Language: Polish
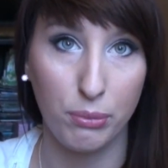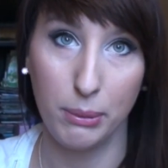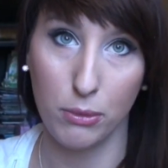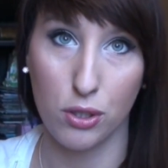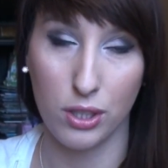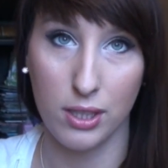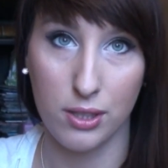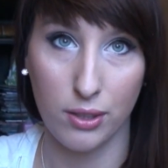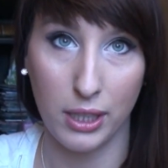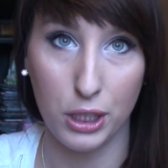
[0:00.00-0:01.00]
mimo że
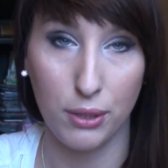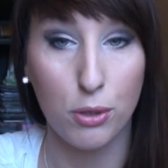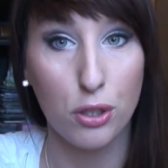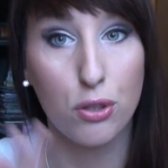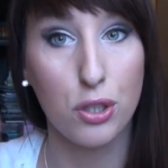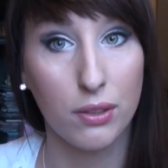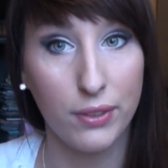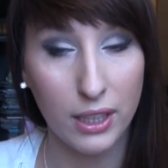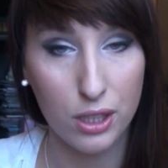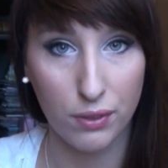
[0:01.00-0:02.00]
jest to jakiś może troszeczkę
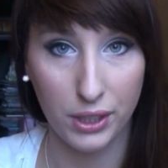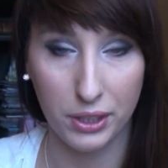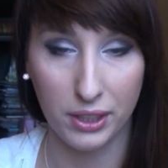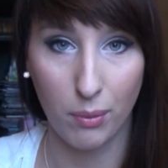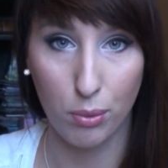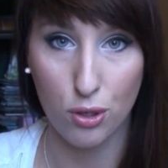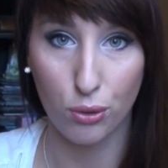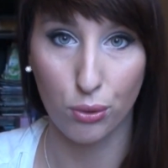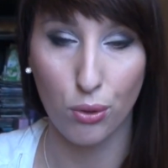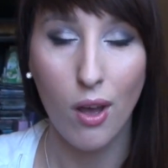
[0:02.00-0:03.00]
większy wydatek na
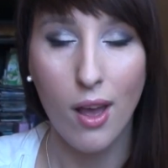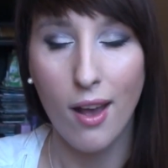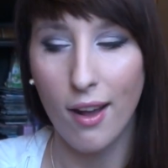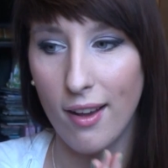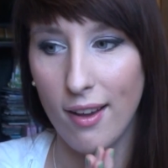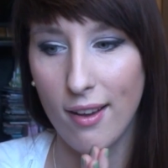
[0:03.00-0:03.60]
początku, e,